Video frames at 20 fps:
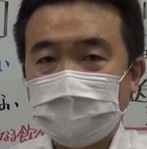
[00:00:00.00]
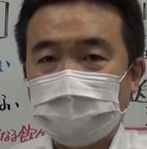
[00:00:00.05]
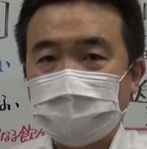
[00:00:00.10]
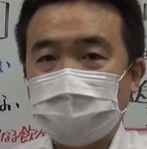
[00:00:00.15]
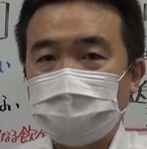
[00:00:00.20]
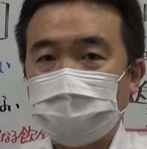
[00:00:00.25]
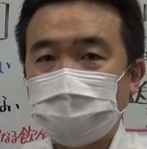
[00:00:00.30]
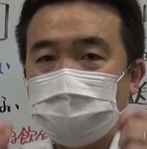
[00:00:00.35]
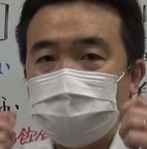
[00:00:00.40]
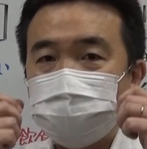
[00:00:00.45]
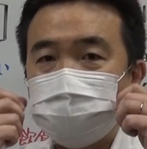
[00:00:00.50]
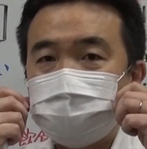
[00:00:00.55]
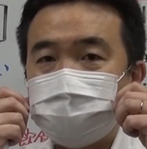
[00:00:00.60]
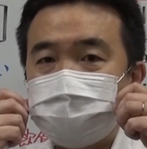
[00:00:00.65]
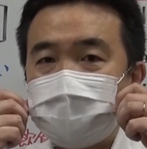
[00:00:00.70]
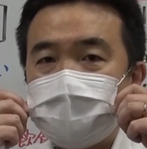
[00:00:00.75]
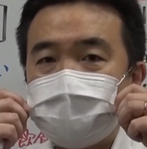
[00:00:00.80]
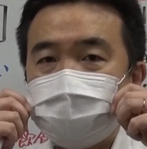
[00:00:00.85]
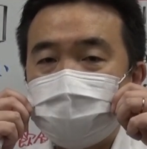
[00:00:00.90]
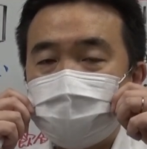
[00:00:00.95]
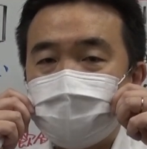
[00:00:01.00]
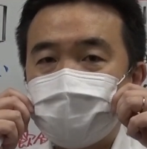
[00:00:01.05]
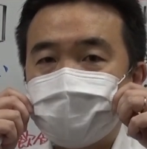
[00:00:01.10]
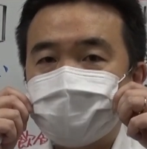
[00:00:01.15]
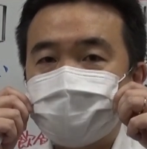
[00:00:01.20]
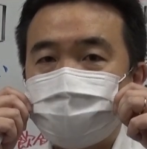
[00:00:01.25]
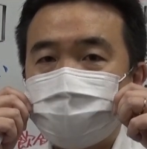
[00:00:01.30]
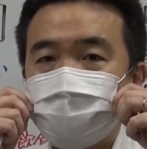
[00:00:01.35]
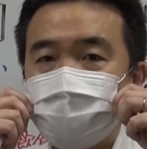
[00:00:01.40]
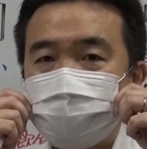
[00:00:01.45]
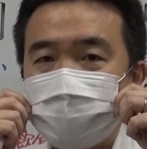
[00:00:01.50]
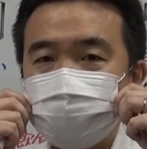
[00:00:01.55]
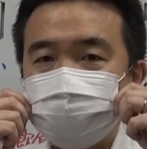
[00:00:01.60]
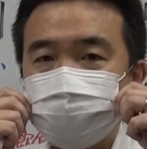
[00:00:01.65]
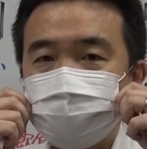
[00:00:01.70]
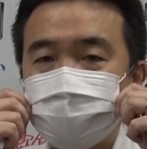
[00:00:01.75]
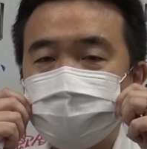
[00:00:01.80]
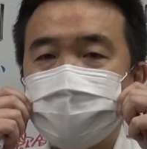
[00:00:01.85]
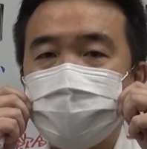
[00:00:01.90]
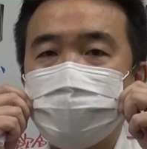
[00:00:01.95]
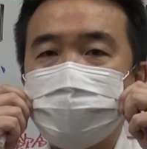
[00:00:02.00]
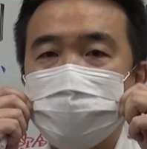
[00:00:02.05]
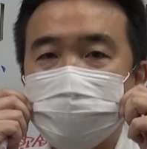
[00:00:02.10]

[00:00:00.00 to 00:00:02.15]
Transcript: えそれはあのマスクで